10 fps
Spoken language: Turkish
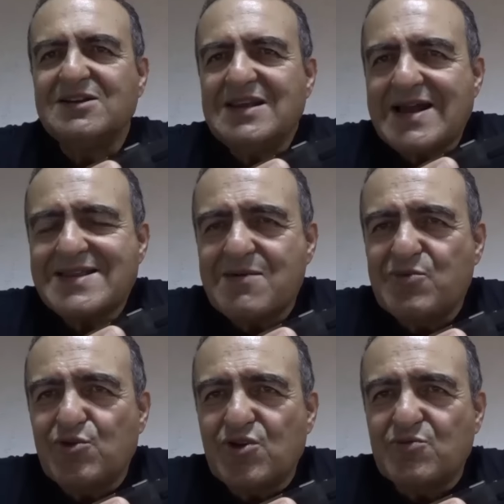Nereden
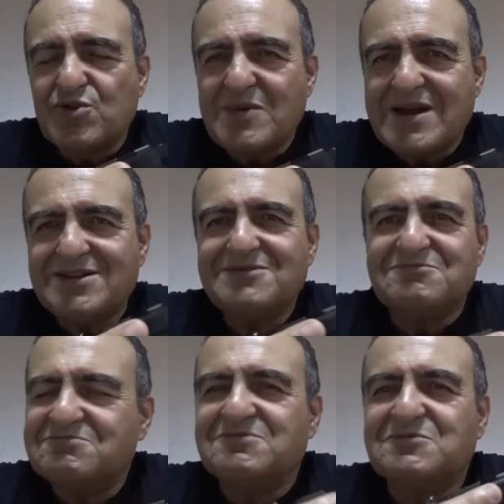biliyorum bunu? Ben
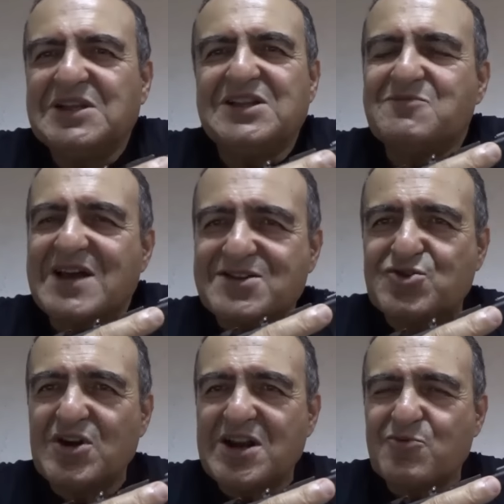bildiğimden
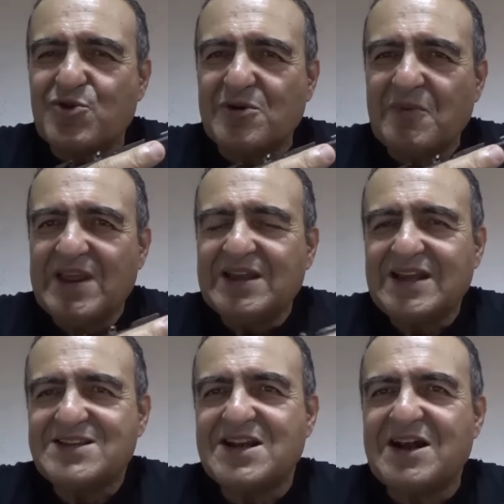söylemiyorum.
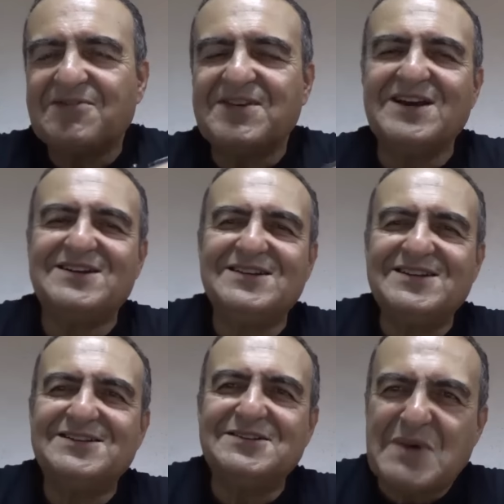Geçen hafta
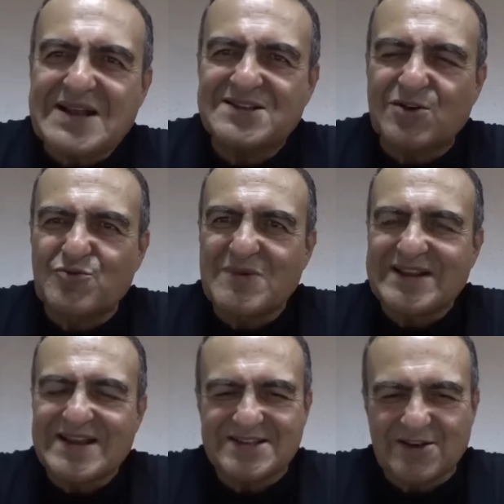e, Men
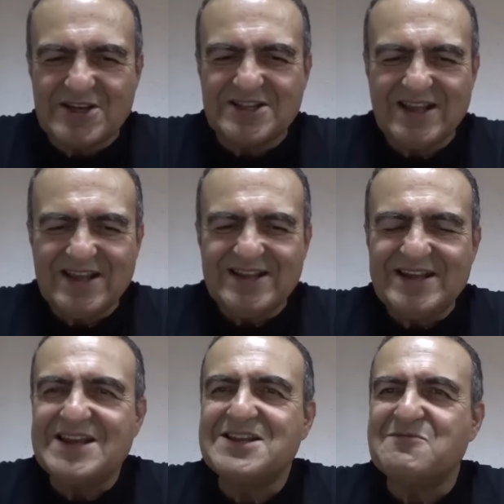Savunma'dan Sayın
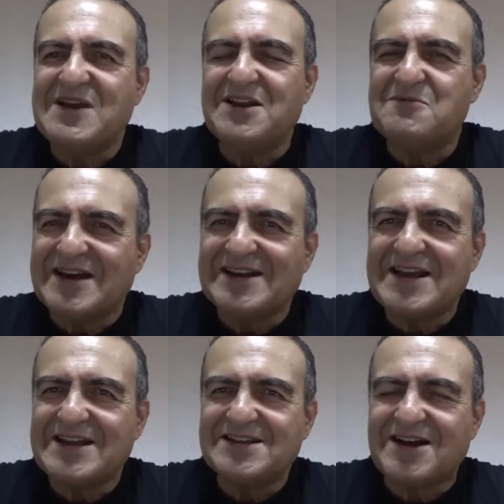Engin Bey ile bir
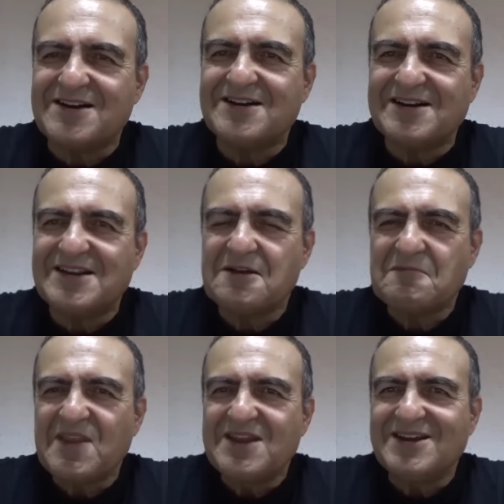aradaydık Ankara'da.
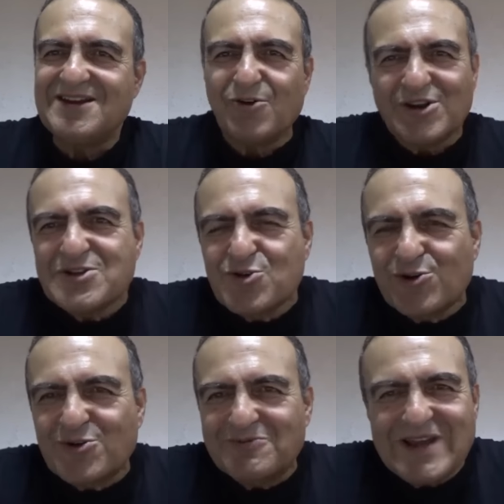E, ona
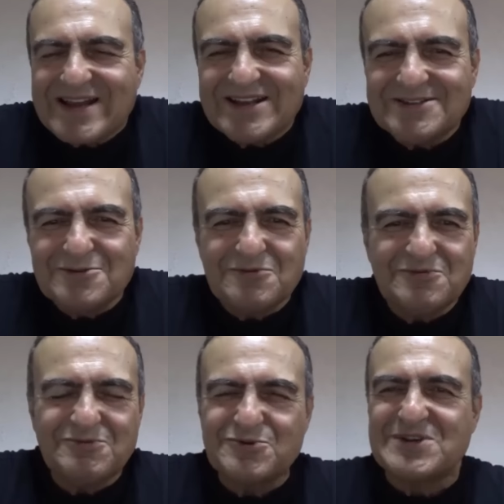sordum. Yani
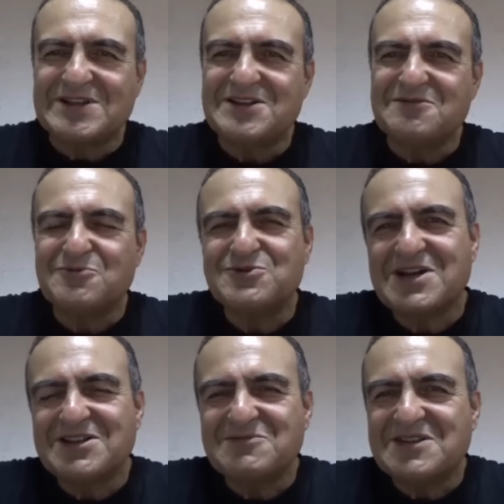usta dedim,
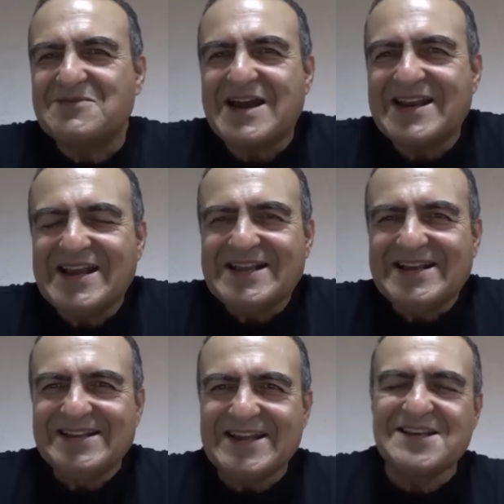üstadım dedim. Yani
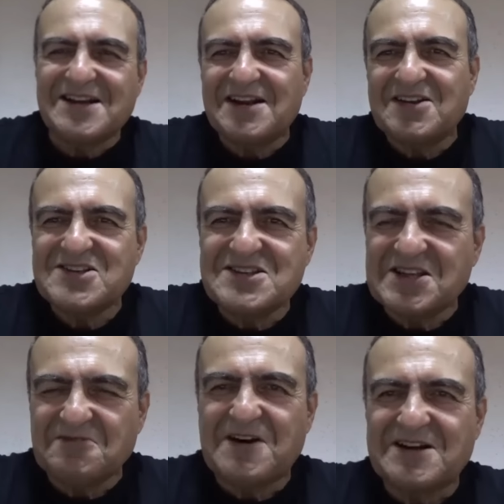Nedir
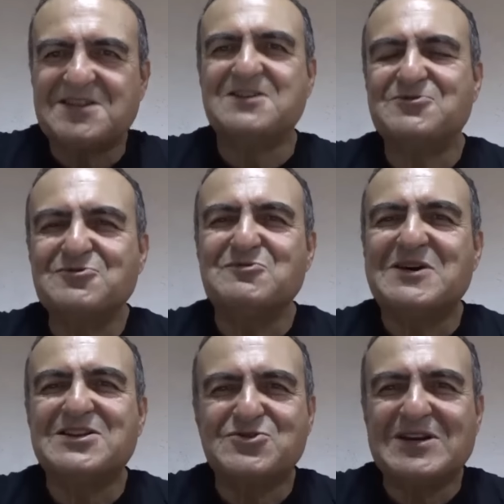arasındaki farklar? Şunu
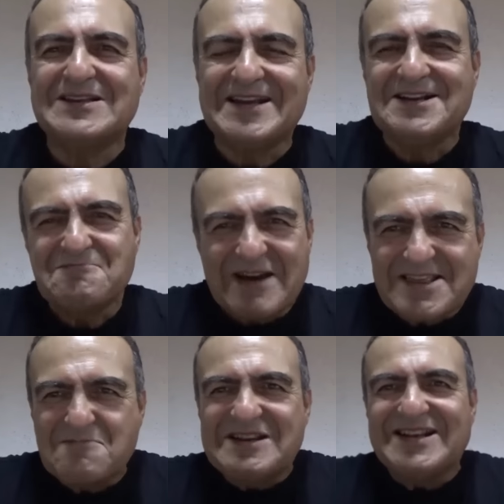bana söyle de ben
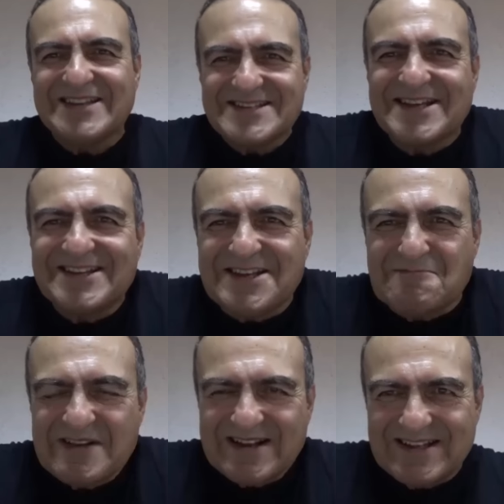de millete satayım.